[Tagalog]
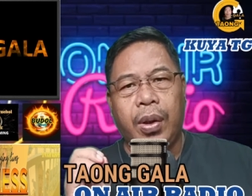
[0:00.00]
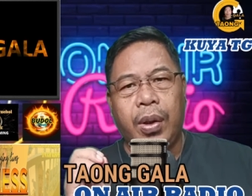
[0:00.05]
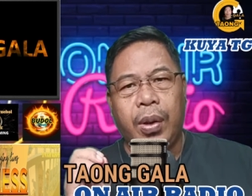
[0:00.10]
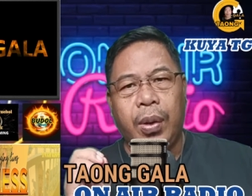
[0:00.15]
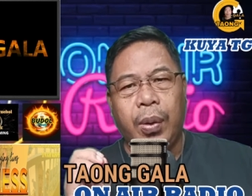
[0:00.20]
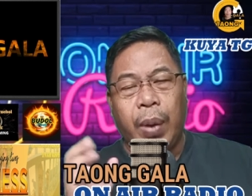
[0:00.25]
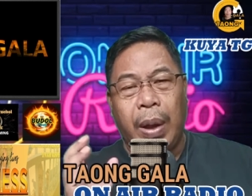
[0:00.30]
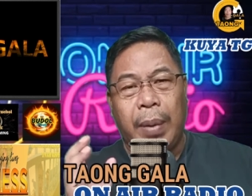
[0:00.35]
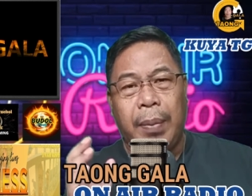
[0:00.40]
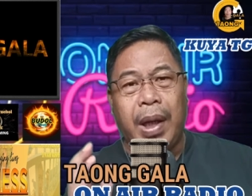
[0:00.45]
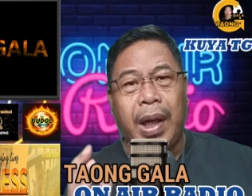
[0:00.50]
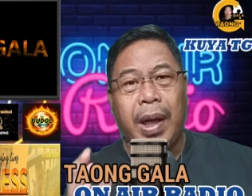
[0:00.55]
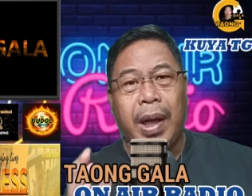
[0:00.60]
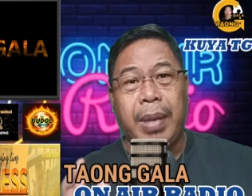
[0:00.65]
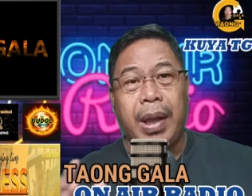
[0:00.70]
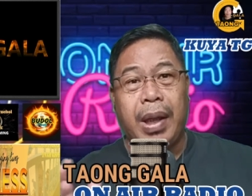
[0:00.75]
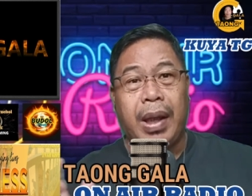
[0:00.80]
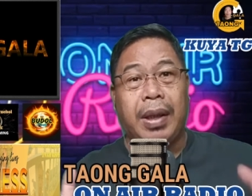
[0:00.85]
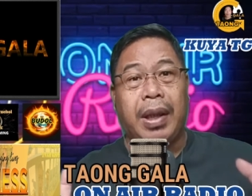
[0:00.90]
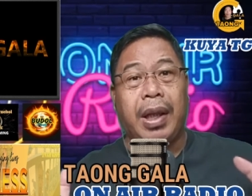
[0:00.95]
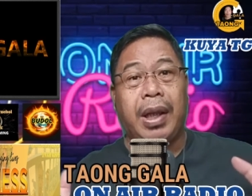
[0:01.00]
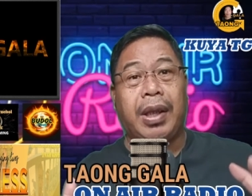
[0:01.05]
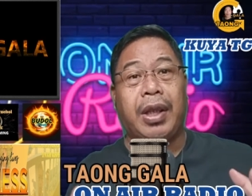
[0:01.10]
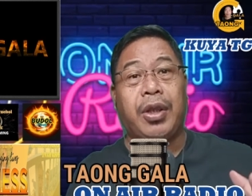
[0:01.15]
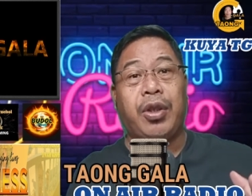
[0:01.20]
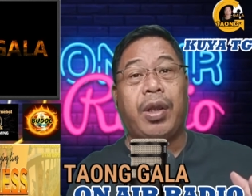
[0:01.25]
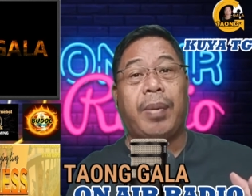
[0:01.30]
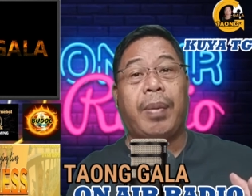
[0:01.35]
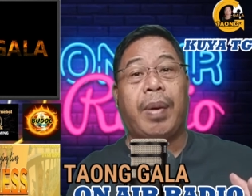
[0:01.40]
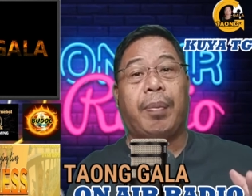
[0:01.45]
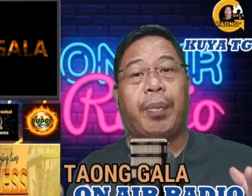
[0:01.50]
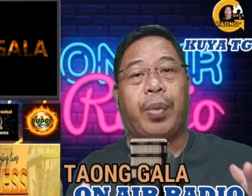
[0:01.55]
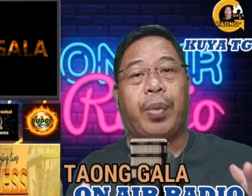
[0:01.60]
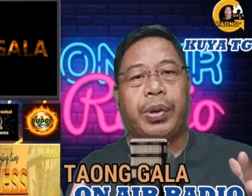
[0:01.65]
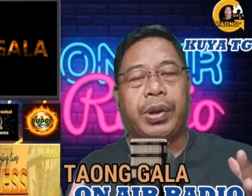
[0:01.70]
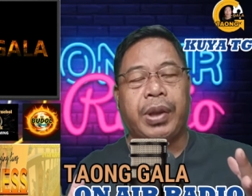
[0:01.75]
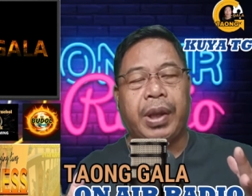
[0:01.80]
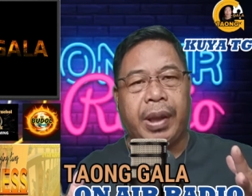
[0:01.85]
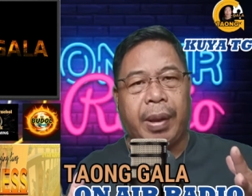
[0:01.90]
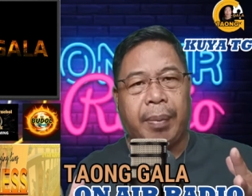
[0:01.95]
Well mga kaibigan, kita nyo naman po
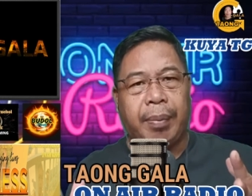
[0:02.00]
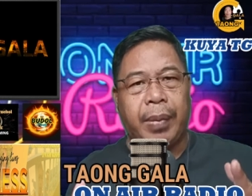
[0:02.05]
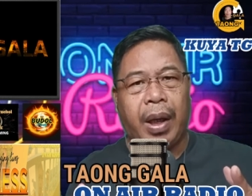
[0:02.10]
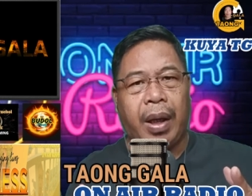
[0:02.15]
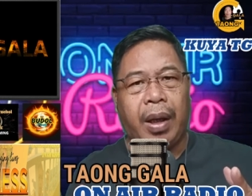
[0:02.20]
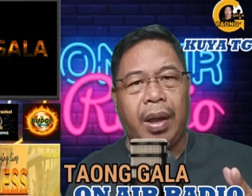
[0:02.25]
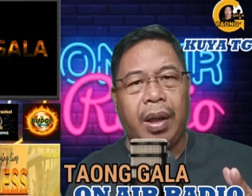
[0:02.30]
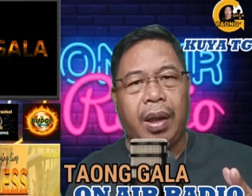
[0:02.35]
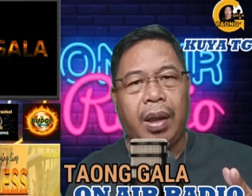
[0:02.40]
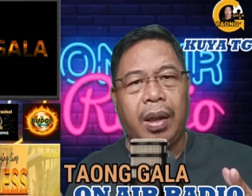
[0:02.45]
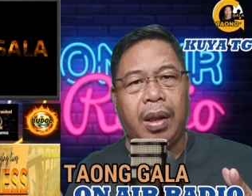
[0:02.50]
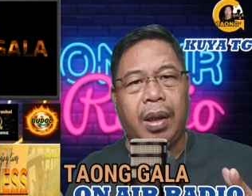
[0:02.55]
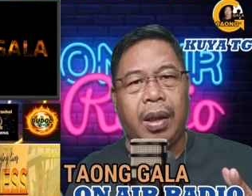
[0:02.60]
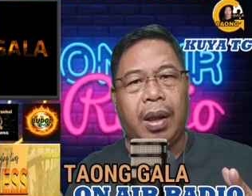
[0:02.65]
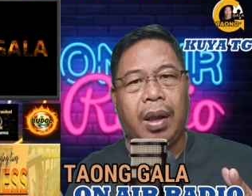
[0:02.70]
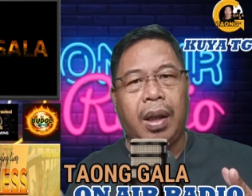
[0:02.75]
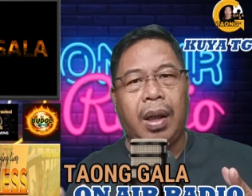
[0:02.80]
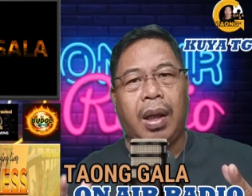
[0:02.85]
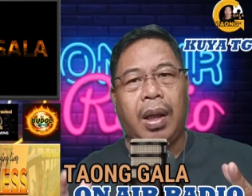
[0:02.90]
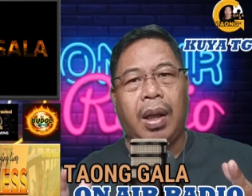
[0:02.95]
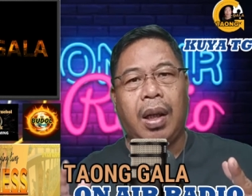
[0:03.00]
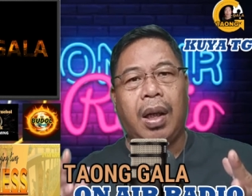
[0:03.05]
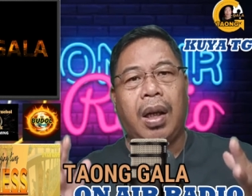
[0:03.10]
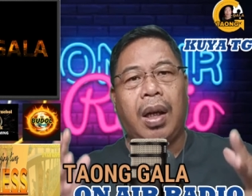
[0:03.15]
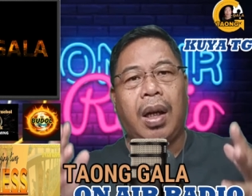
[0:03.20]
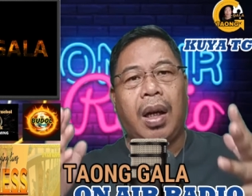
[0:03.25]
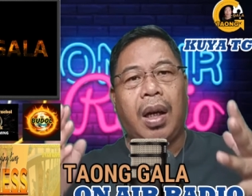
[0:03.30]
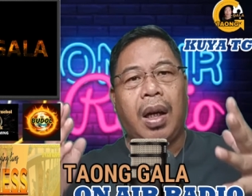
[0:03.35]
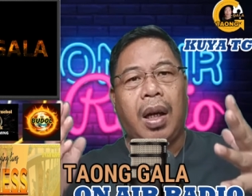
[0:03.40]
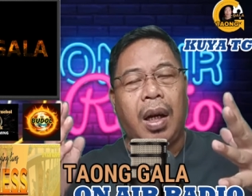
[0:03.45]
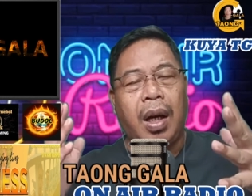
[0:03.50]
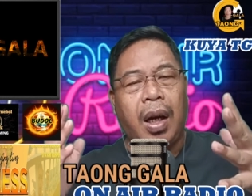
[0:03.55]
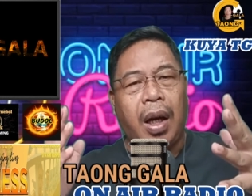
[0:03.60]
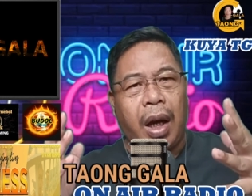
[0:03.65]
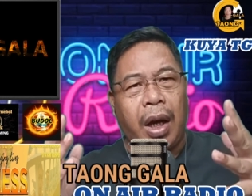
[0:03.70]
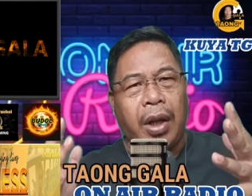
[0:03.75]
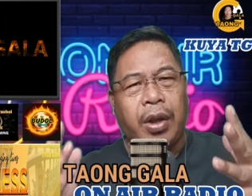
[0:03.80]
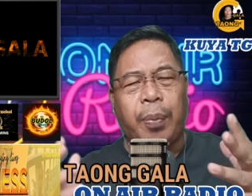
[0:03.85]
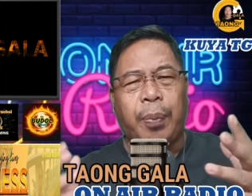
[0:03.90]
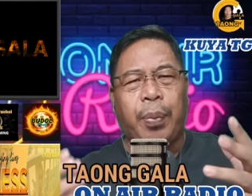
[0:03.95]
sa thumbnail.
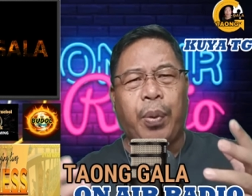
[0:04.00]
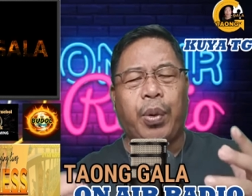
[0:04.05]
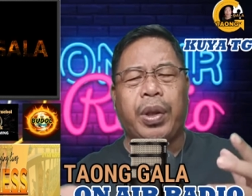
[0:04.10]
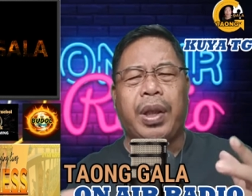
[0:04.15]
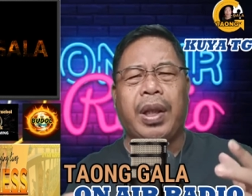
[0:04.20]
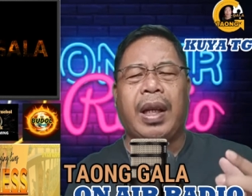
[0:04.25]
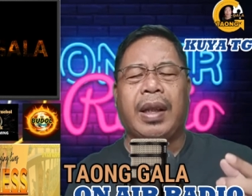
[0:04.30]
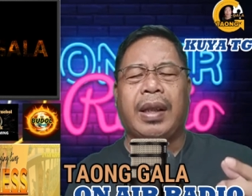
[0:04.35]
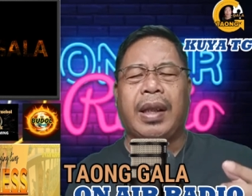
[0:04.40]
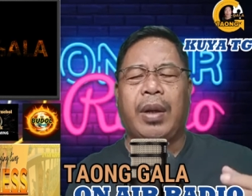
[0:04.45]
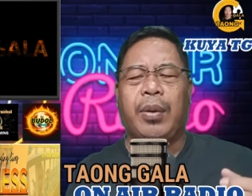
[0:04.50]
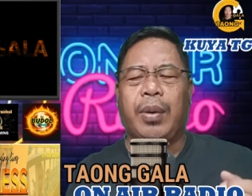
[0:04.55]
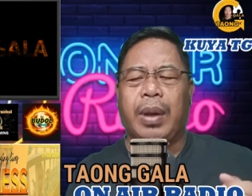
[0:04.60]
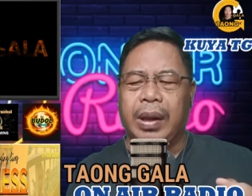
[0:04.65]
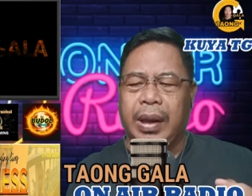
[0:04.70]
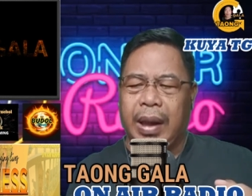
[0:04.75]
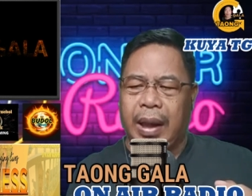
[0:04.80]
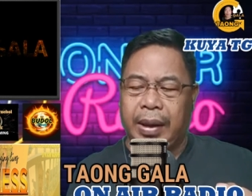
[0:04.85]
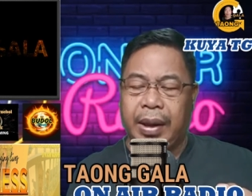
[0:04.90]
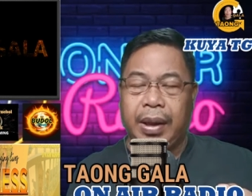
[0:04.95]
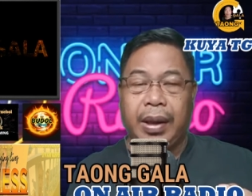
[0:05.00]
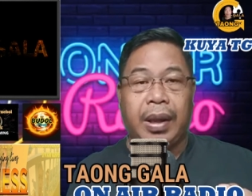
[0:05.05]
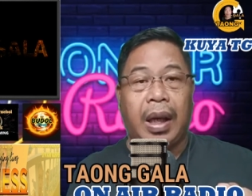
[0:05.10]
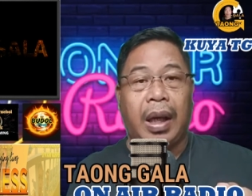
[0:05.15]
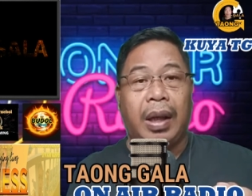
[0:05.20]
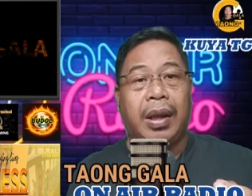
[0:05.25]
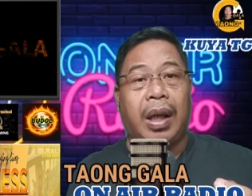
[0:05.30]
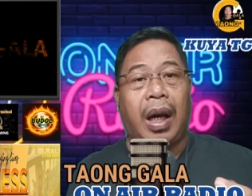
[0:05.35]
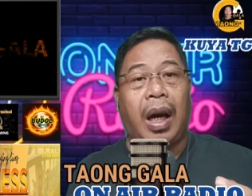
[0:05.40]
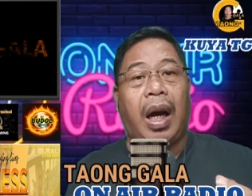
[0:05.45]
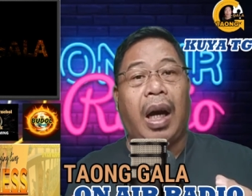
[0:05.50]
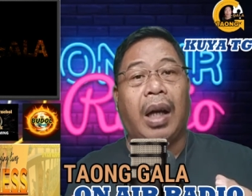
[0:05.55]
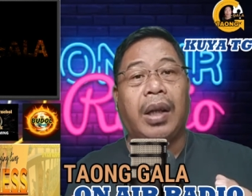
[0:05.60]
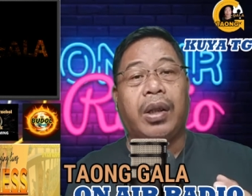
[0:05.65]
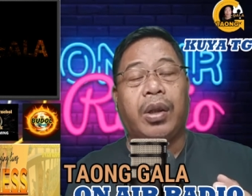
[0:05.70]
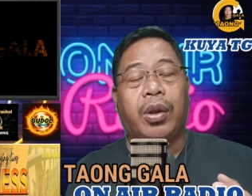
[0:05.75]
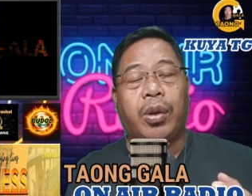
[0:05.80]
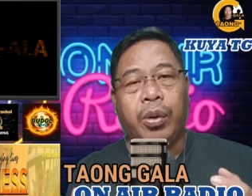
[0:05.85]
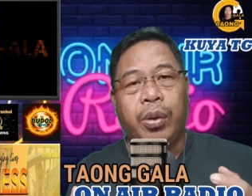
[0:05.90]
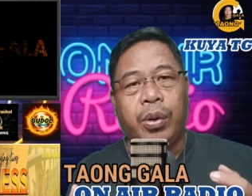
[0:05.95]
Ito po tinatawag natin na the
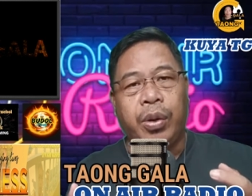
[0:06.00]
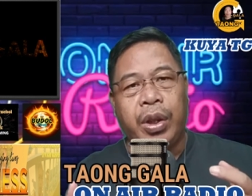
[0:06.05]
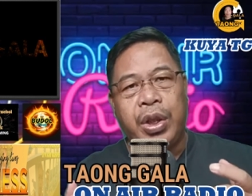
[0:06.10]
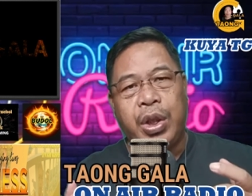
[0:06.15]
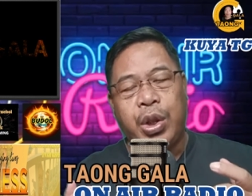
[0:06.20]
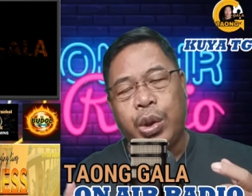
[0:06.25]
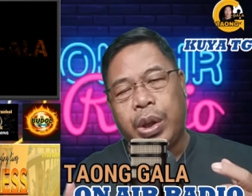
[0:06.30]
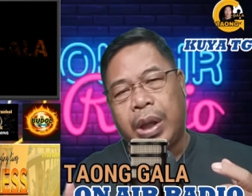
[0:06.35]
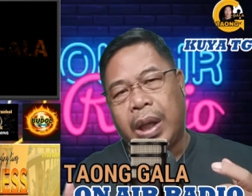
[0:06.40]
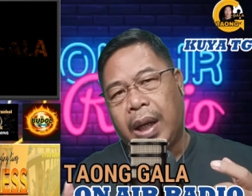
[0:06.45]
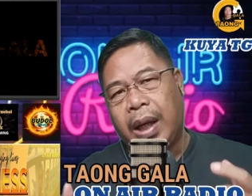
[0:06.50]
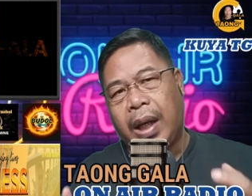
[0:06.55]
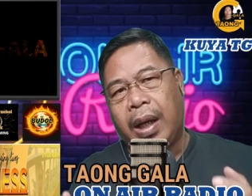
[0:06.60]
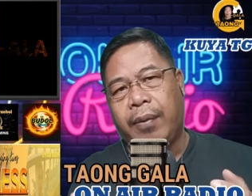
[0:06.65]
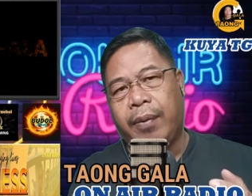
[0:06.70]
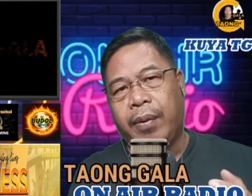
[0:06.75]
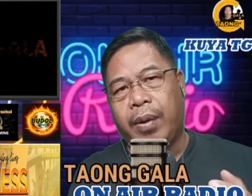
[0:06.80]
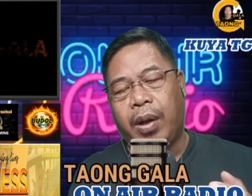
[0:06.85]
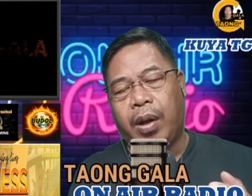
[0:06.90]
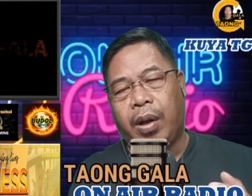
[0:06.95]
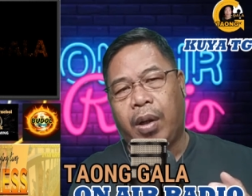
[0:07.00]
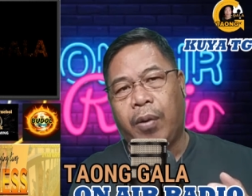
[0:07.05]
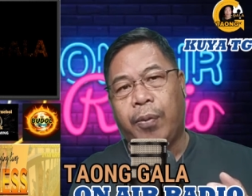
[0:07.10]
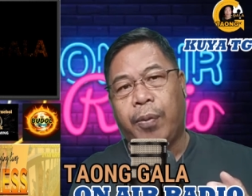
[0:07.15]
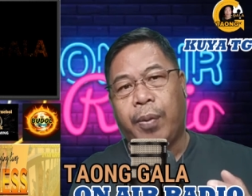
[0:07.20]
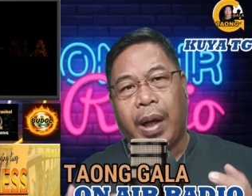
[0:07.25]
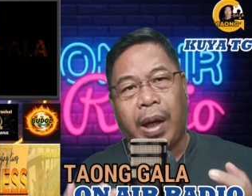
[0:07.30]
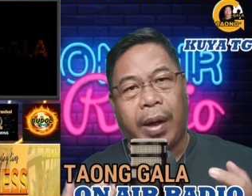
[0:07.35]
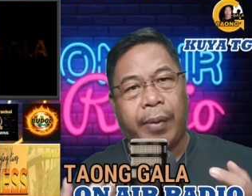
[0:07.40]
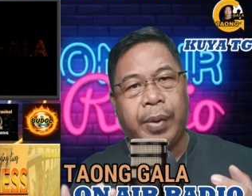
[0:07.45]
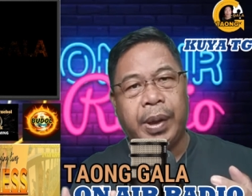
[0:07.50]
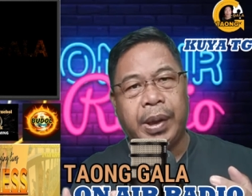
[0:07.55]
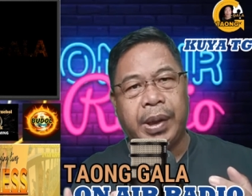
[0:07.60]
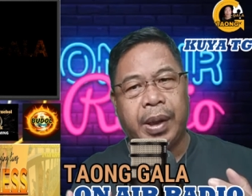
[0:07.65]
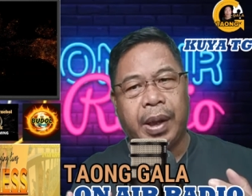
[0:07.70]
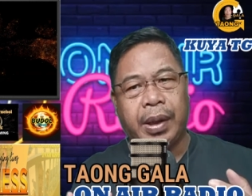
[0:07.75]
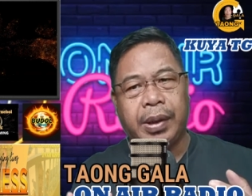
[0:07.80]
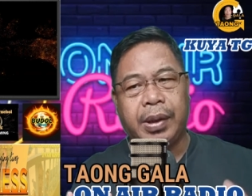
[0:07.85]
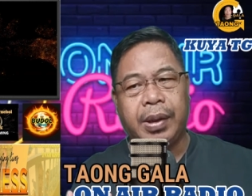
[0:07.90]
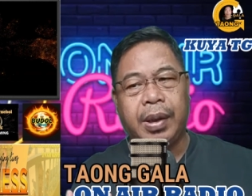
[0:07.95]
unconditional love of ka
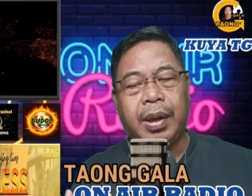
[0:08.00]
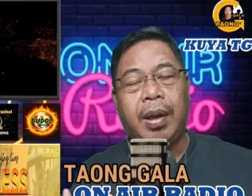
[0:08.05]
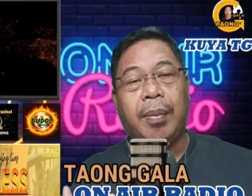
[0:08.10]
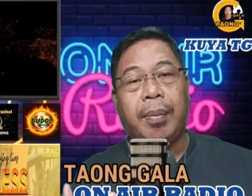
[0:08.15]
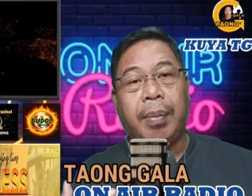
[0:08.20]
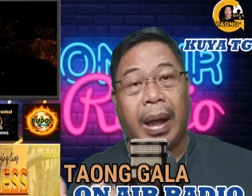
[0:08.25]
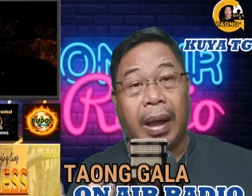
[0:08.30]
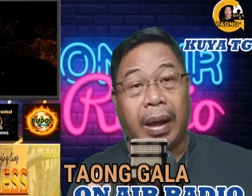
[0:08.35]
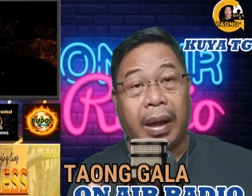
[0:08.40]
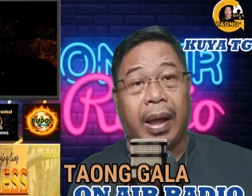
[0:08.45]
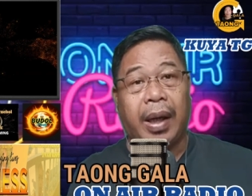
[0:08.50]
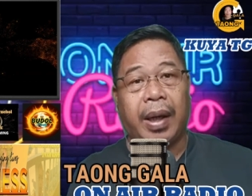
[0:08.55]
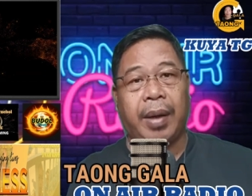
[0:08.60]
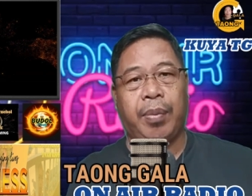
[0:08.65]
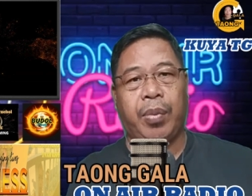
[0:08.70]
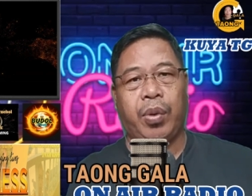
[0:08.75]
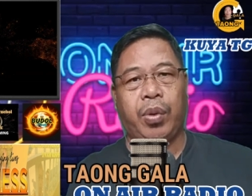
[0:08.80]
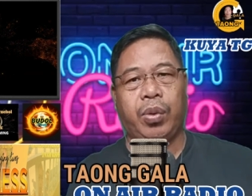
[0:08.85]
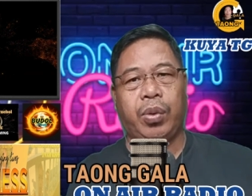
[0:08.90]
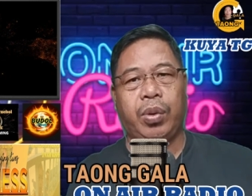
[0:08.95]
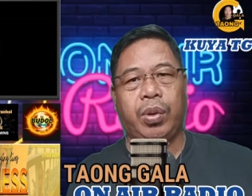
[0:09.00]
para kay Bong.